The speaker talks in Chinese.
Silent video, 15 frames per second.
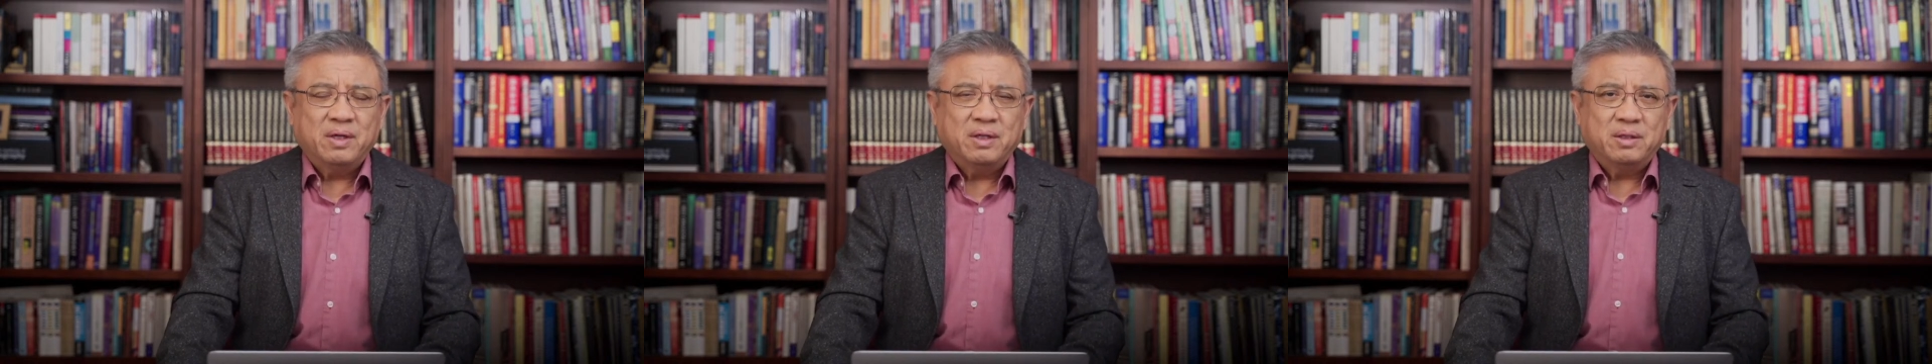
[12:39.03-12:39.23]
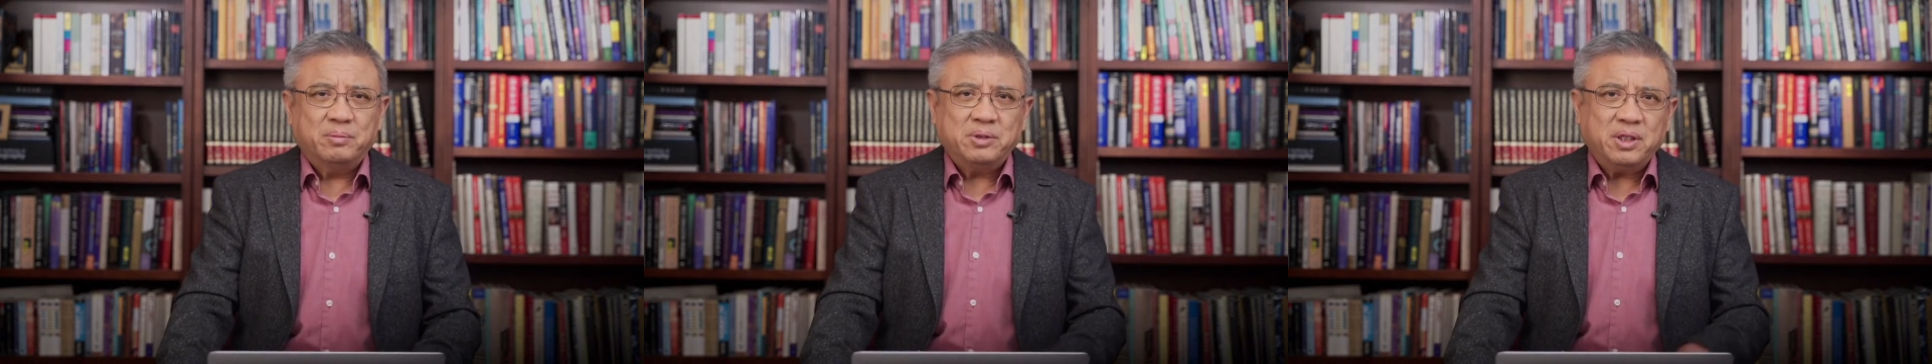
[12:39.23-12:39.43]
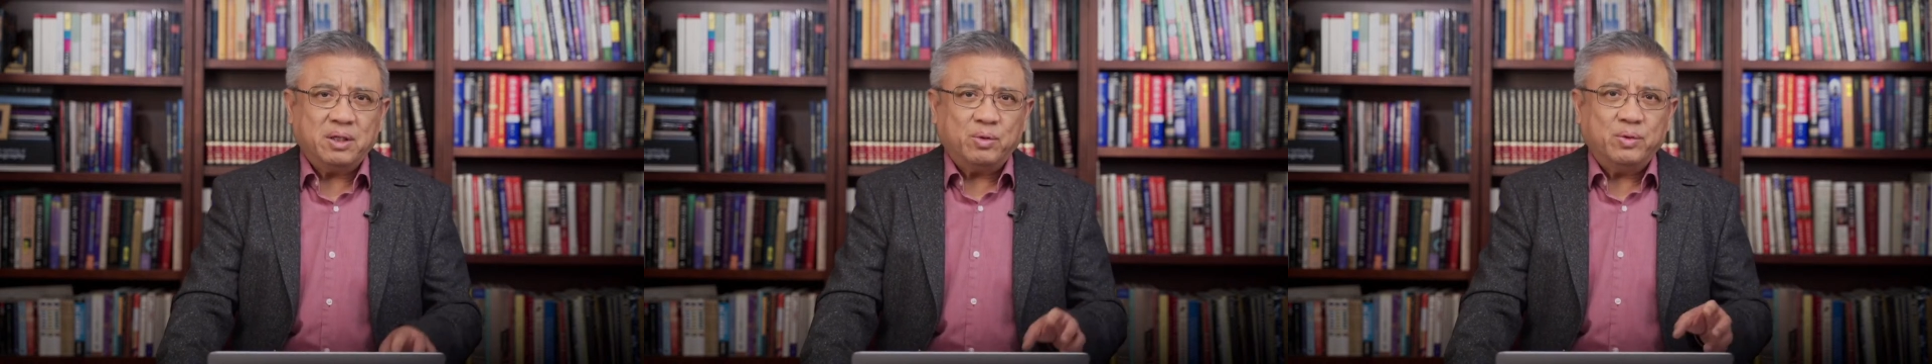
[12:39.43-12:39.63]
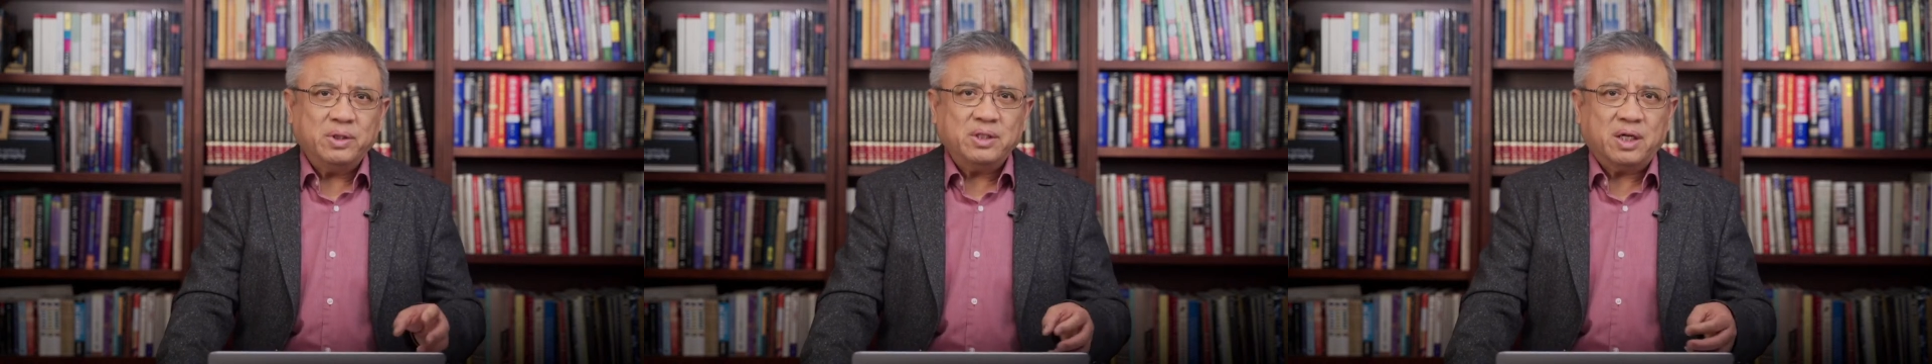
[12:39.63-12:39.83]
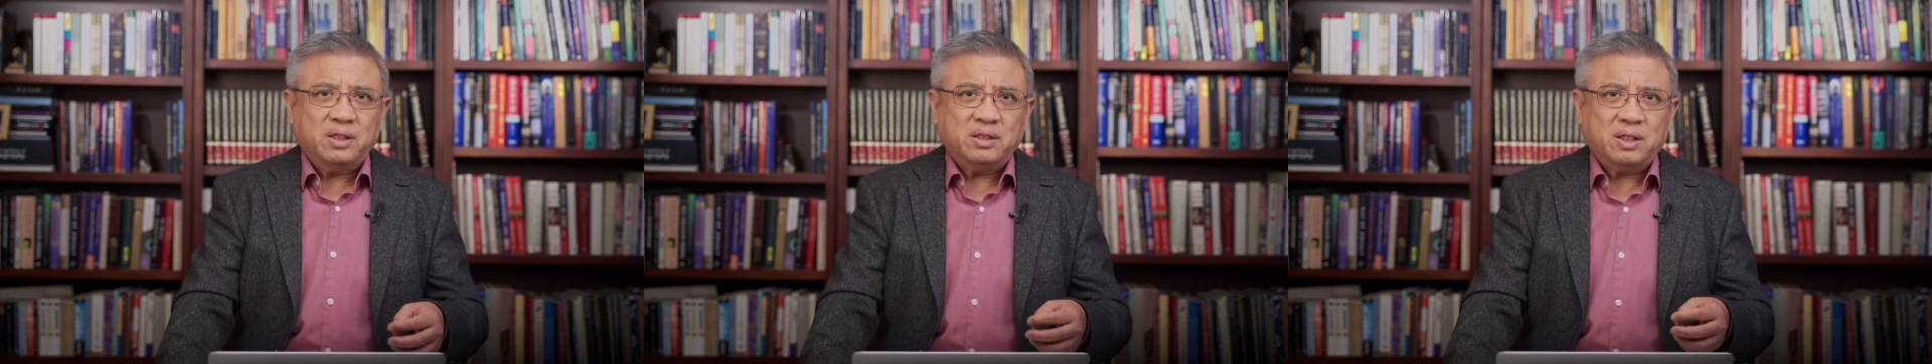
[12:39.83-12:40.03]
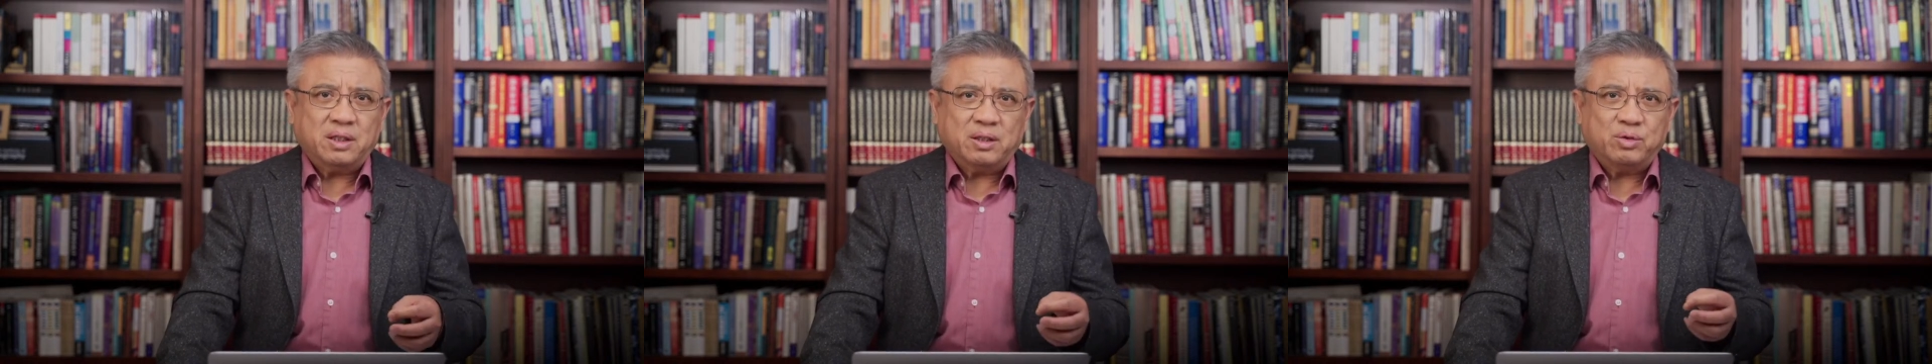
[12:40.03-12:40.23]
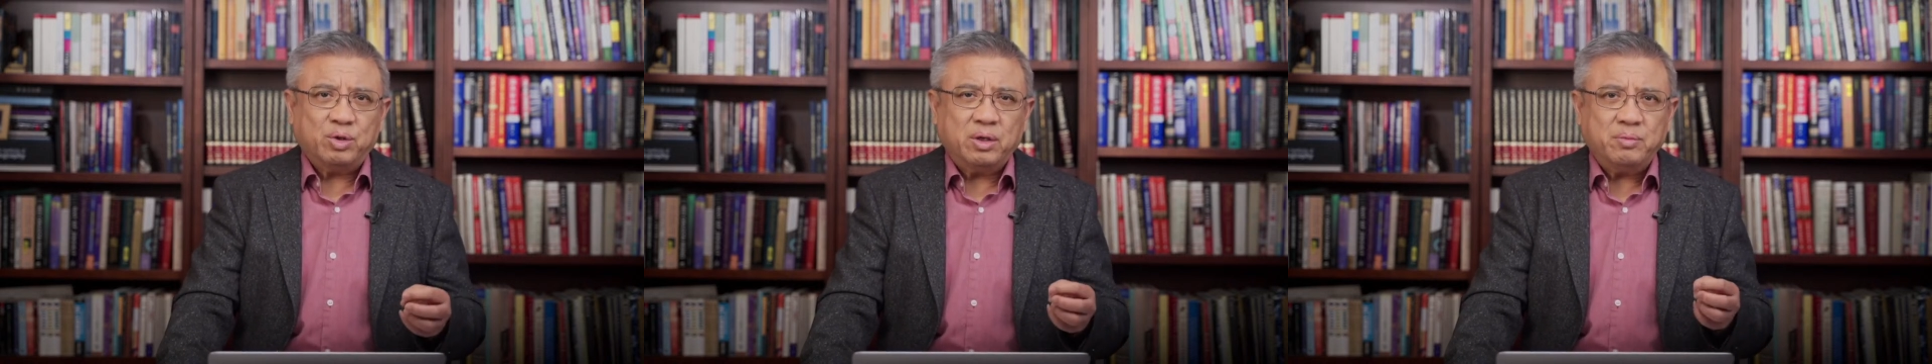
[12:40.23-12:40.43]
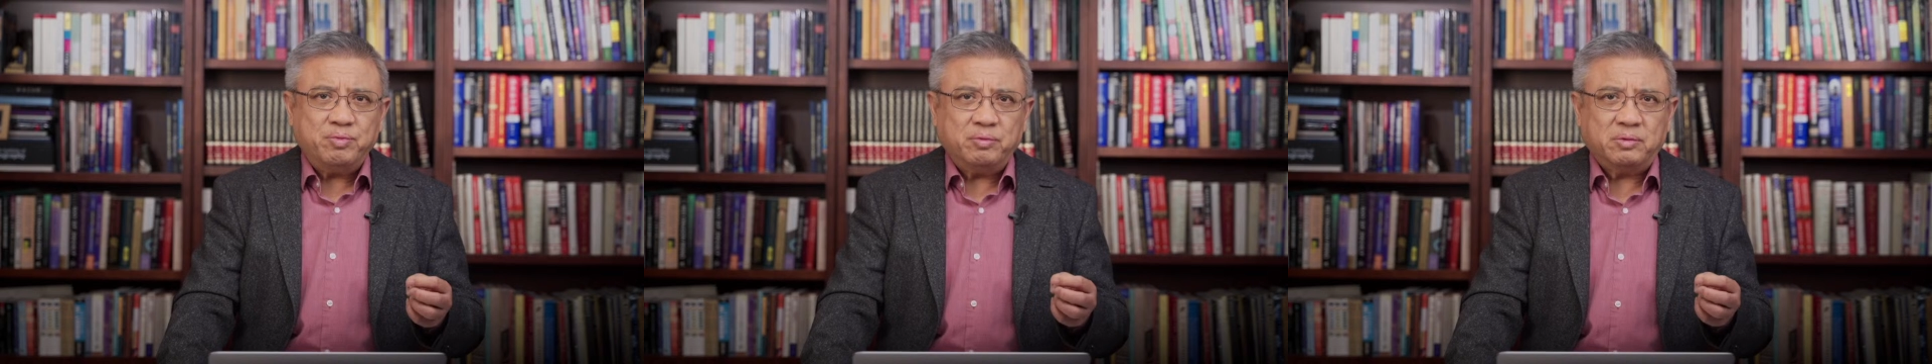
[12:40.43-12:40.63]
那么现在回想一下呢，
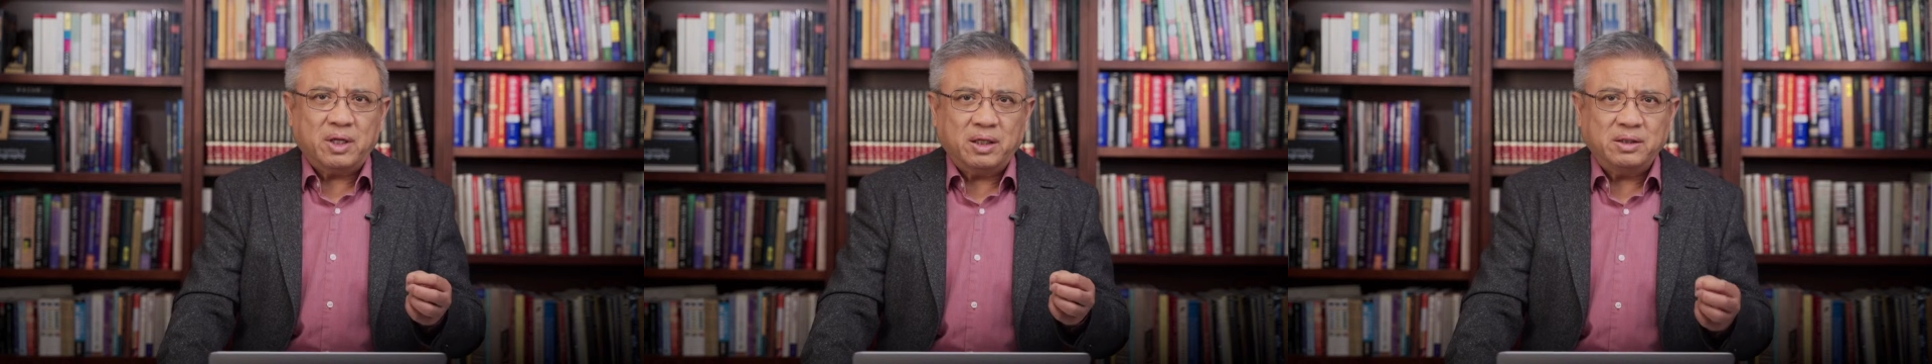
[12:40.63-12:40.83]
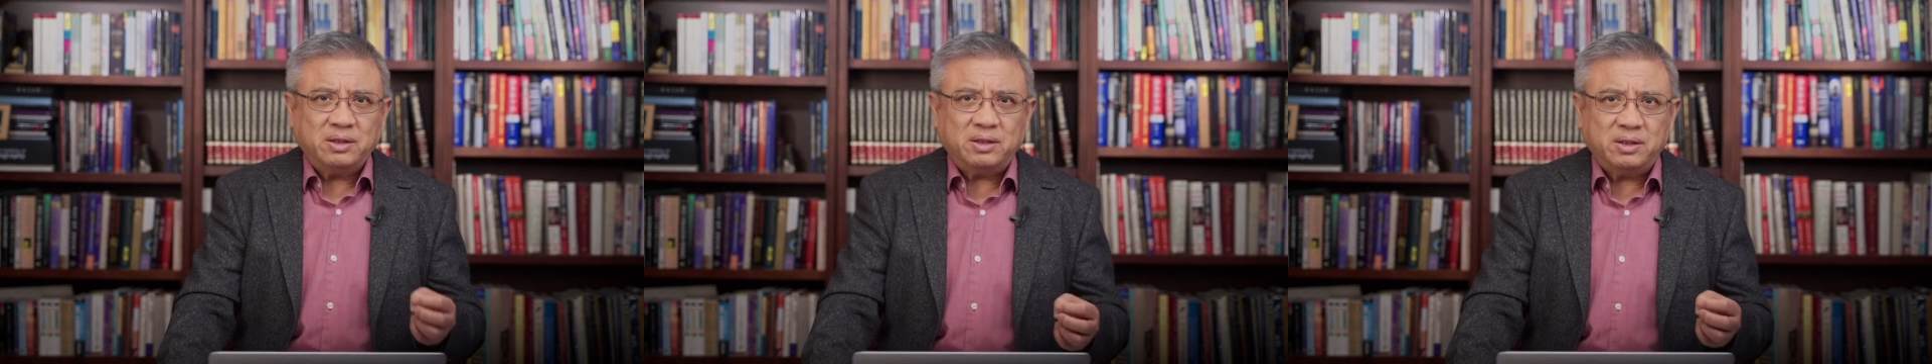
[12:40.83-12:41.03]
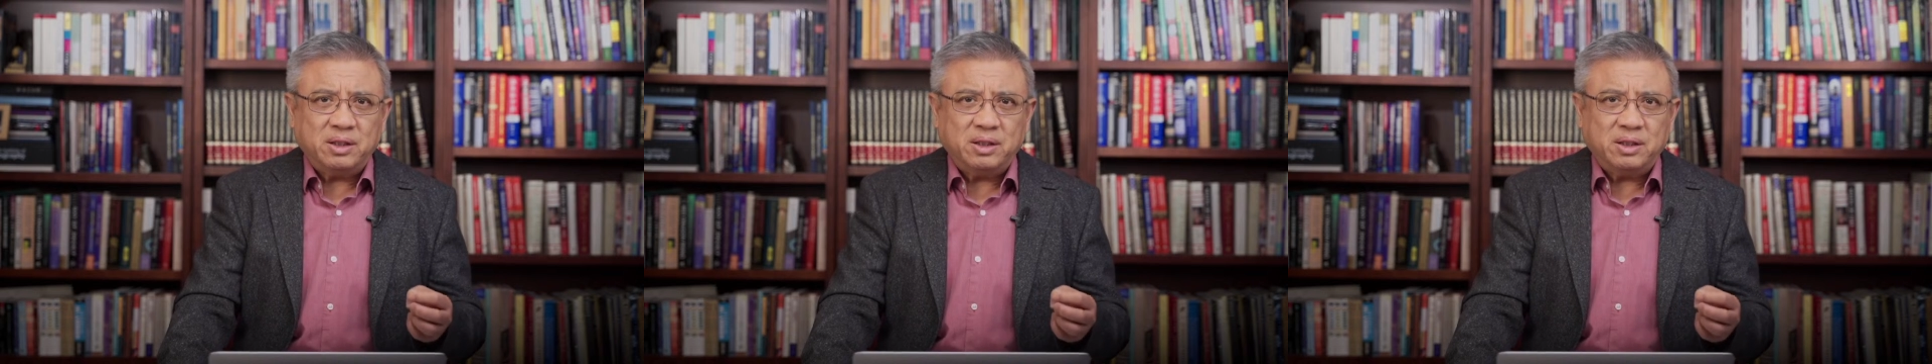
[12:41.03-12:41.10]
川普当时